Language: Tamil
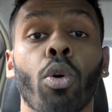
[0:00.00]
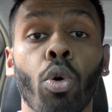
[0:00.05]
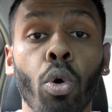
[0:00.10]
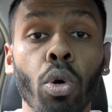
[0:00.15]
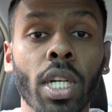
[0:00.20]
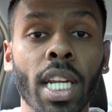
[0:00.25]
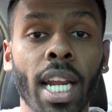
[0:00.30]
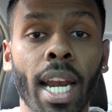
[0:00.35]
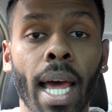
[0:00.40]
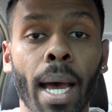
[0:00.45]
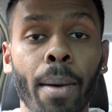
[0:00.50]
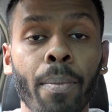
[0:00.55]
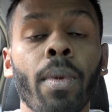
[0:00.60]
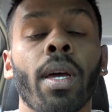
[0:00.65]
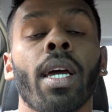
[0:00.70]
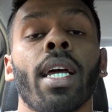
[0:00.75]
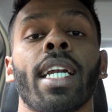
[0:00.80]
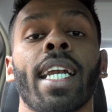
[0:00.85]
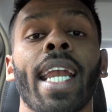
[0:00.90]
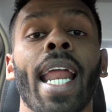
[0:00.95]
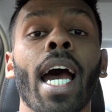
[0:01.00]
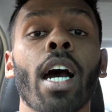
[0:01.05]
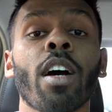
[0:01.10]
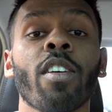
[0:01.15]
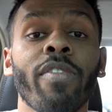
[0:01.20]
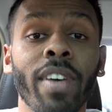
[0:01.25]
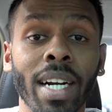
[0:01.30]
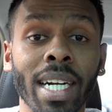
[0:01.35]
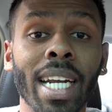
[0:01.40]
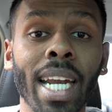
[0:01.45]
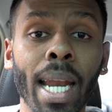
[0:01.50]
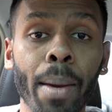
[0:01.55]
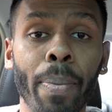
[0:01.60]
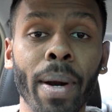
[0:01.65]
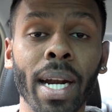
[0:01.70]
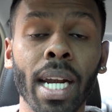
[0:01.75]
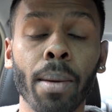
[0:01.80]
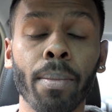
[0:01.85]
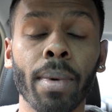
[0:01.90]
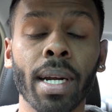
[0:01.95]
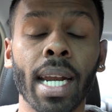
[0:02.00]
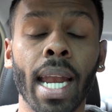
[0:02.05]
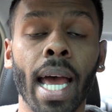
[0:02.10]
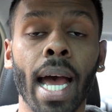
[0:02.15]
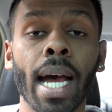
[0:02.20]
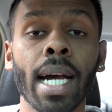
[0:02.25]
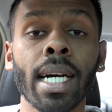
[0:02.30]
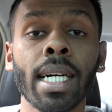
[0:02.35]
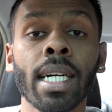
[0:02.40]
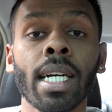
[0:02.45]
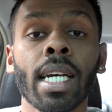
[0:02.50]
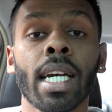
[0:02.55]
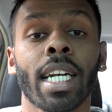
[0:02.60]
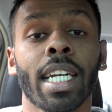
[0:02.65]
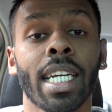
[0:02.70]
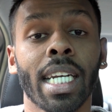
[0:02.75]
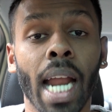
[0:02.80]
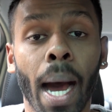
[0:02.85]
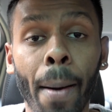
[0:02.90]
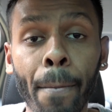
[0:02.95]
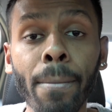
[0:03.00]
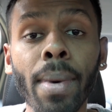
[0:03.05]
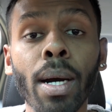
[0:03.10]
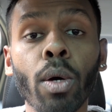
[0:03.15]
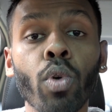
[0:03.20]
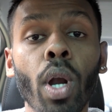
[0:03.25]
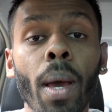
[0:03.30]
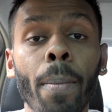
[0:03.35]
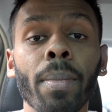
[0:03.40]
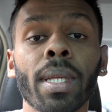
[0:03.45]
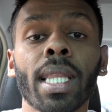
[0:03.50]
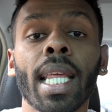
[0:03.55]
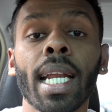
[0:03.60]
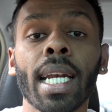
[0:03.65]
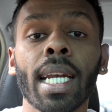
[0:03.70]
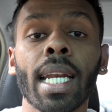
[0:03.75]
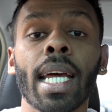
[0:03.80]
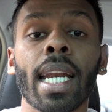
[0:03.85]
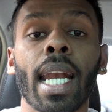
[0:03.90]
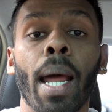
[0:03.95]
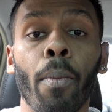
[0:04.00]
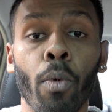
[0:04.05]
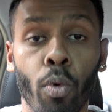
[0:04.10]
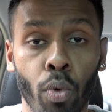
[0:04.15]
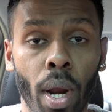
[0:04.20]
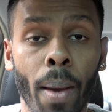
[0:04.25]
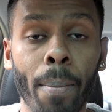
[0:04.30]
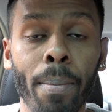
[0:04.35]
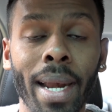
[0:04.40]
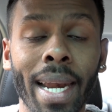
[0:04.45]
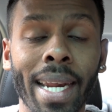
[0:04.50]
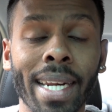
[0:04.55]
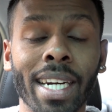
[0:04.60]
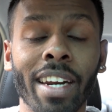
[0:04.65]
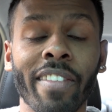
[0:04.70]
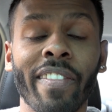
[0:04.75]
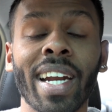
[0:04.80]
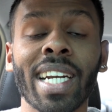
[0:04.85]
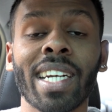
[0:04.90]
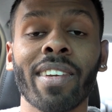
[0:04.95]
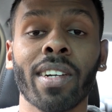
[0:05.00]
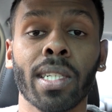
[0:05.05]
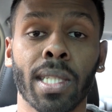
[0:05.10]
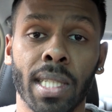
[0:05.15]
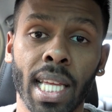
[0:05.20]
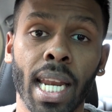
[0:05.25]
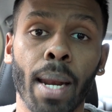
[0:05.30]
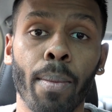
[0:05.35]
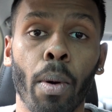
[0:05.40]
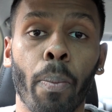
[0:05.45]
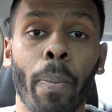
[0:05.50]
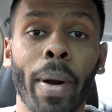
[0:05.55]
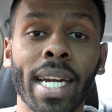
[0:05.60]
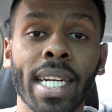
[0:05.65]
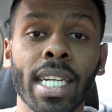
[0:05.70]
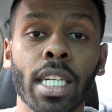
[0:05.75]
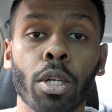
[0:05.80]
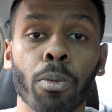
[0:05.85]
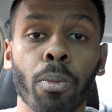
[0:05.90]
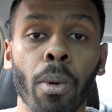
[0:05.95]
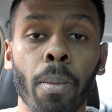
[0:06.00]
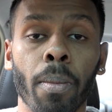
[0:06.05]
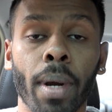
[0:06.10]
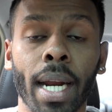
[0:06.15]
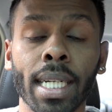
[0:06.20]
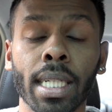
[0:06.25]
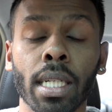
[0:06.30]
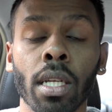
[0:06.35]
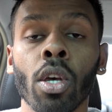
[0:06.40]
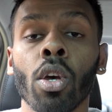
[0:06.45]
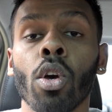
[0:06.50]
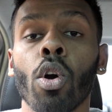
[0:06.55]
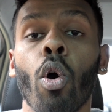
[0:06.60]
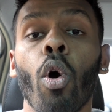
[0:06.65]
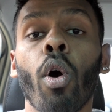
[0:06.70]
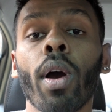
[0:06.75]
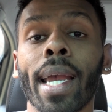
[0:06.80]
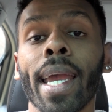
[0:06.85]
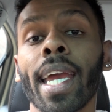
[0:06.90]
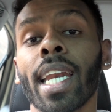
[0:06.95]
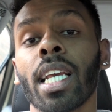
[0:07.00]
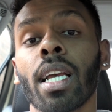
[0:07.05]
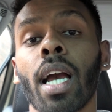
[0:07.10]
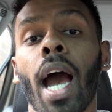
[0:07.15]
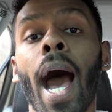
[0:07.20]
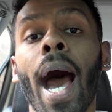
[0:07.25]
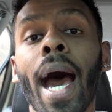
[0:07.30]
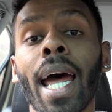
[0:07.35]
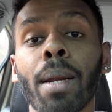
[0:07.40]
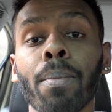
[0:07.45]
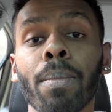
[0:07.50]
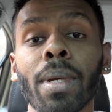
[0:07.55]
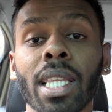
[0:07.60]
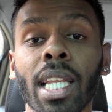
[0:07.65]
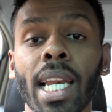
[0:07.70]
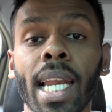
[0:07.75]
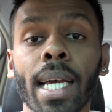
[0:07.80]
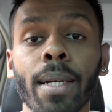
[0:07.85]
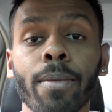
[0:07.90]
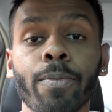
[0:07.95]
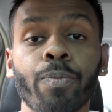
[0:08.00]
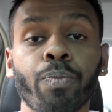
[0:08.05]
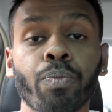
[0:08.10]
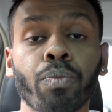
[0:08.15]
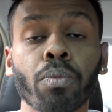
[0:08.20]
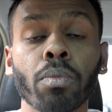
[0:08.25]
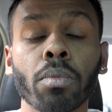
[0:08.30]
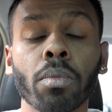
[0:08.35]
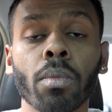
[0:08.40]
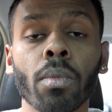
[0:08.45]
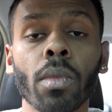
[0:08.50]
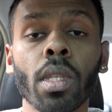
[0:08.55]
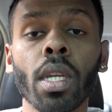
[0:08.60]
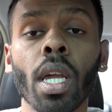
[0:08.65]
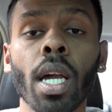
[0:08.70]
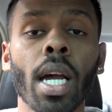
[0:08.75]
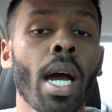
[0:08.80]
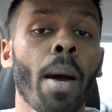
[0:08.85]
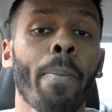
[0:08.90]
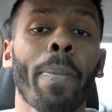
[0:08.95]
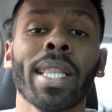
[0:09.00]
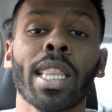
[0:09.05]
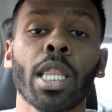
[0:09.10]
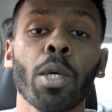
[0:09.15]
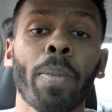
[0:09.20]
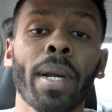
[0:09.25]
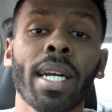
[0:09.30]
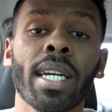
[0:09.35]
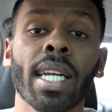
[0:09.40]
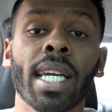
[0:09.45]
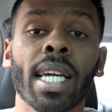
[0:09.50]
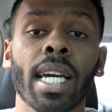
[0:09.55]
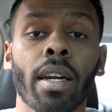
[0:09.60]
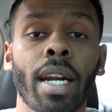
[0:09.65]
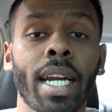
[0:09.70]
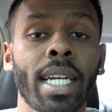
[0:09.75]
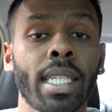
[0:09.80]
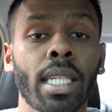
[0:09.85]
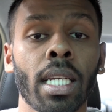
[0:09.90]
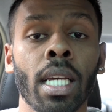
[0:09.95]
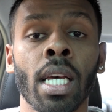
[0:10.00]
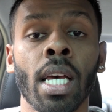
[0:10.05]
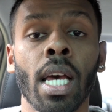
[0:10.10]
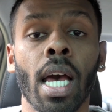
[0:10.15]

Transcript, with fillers: கூட்டலாம் நான் வீட்டில் பண்ணமெண்டா நம்ம உடம்பு தான் நம்ம உடம்பில் இருக்கிற வெயிட்டை வச்சு தான் நம்ம பண்ணிகிட்ருப்போம் ரைட் ஓகே நீங்கள் ஆரம்பத்தில் பத்து பண்ணுறீங்க ரைட்